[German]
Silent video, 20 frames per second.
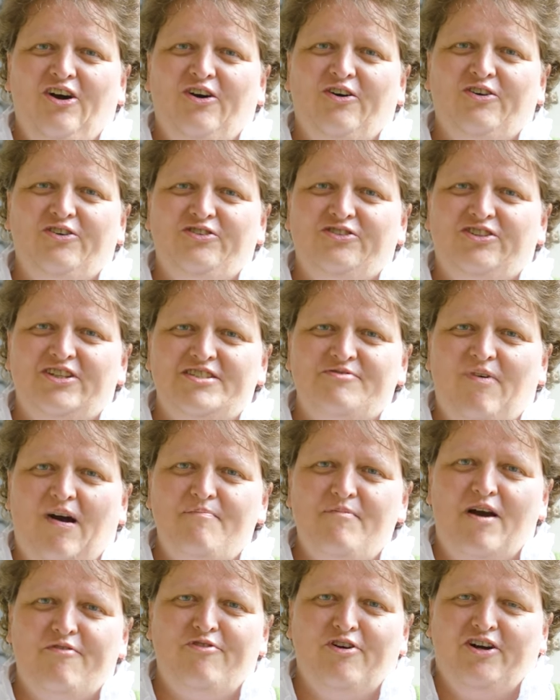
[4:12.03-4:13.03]
Und es
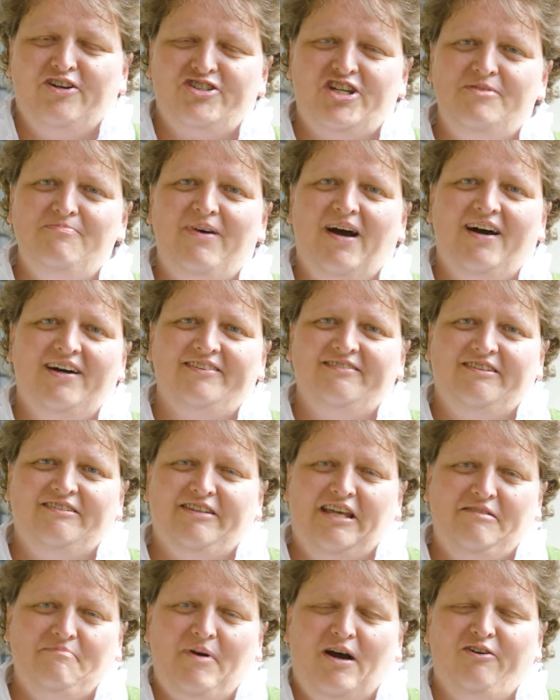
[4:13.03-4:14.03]
war mir einfach schon immer ein
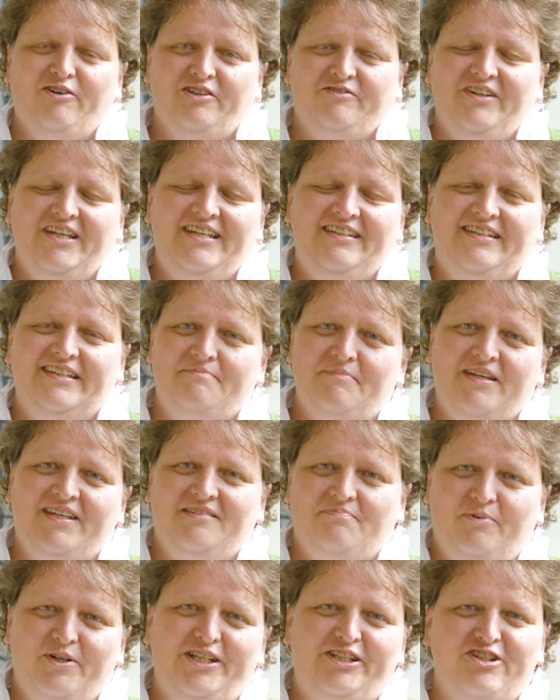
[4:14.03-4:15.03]
Thema oder wichtig,
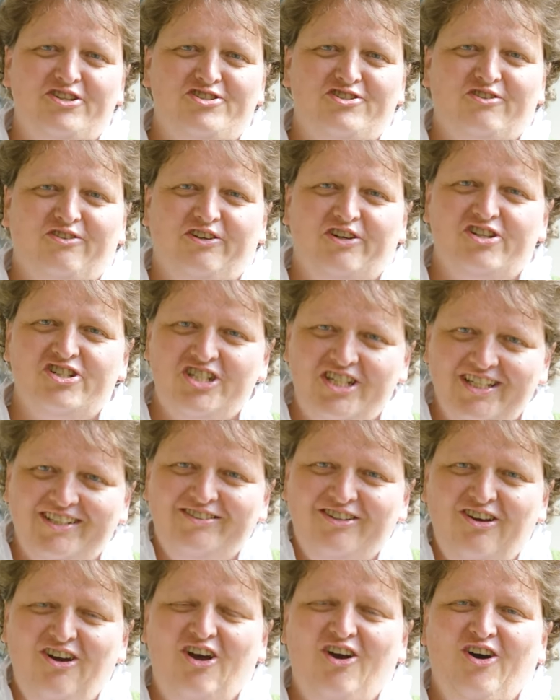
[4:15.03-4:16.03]
mich politisch zu
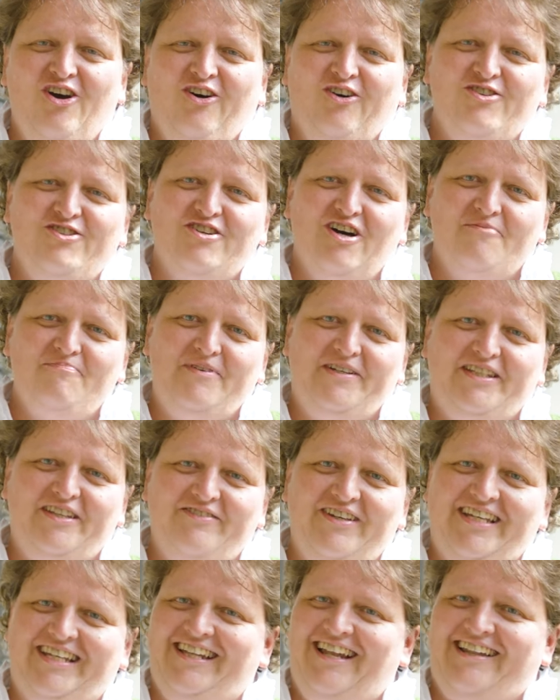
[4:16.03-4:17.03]
engagieren. Und so hat mich
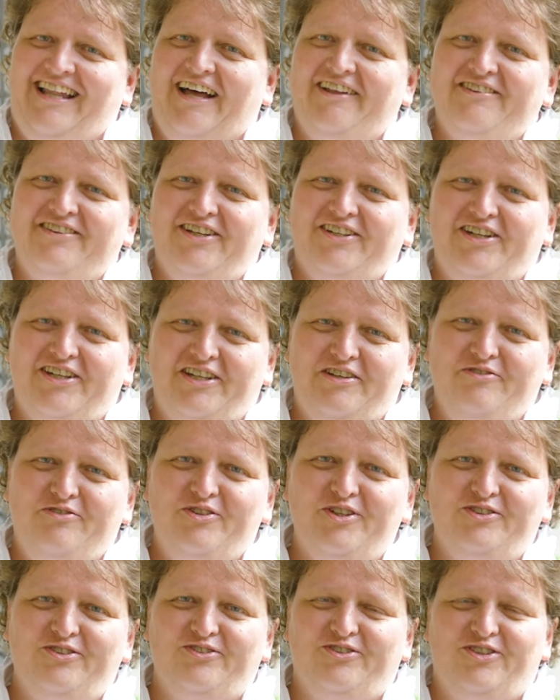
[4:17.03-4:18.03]
der Weg in den Landtag
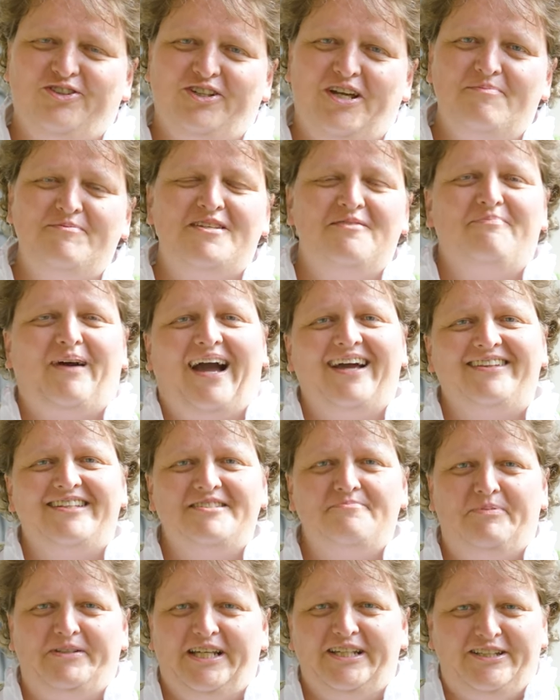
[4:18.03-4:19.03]
geführt und da gibt es ein
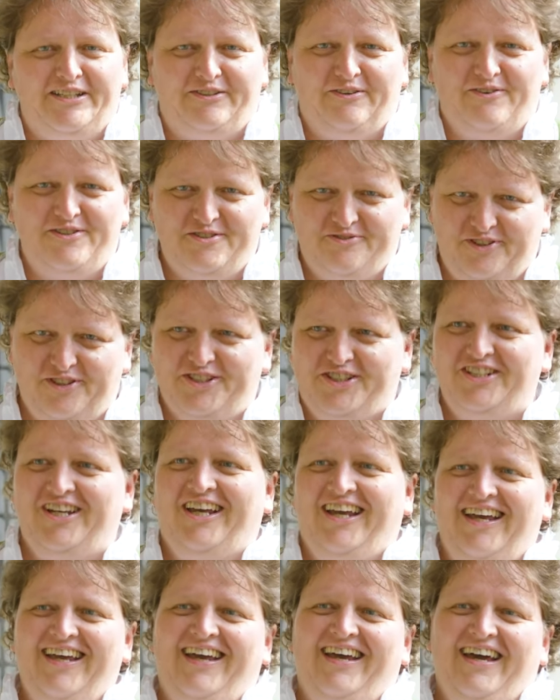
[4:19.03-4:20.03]
breites Betätigungsfeld
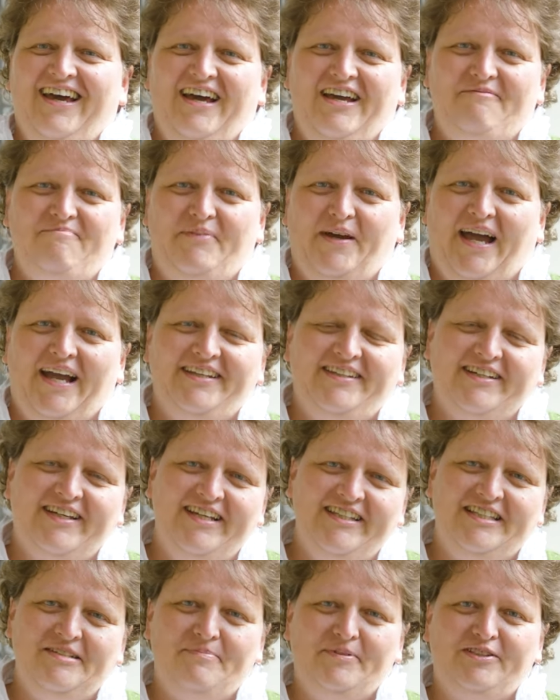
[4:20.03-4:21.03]
im Bereich der
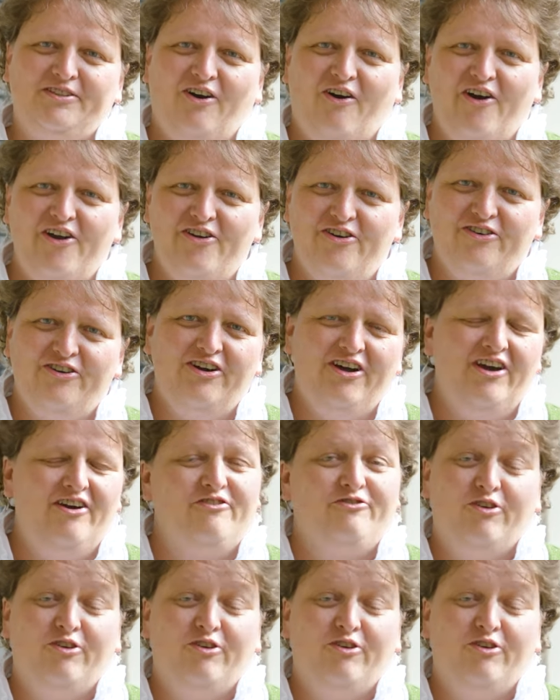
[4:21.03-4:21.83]
Kinderbetreuung.